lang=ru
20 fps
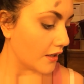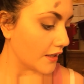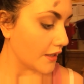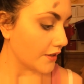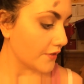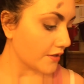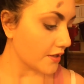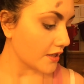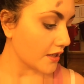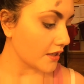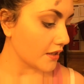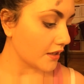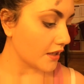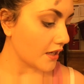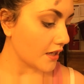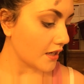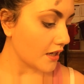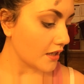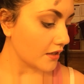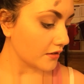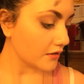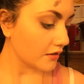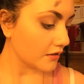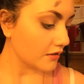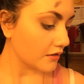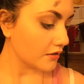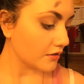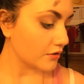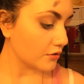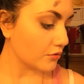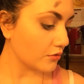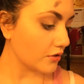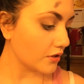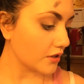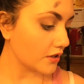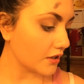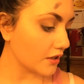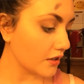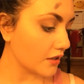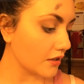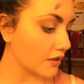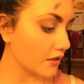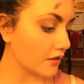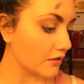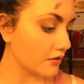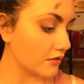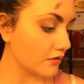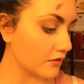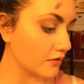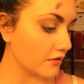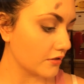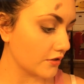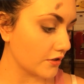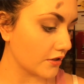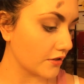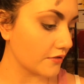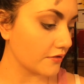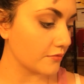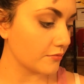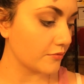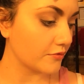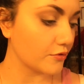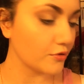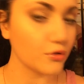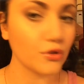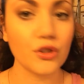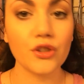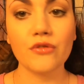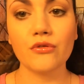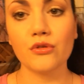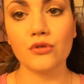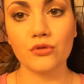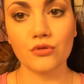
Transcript: из Сен-Лоран, только Сейчас вам вот его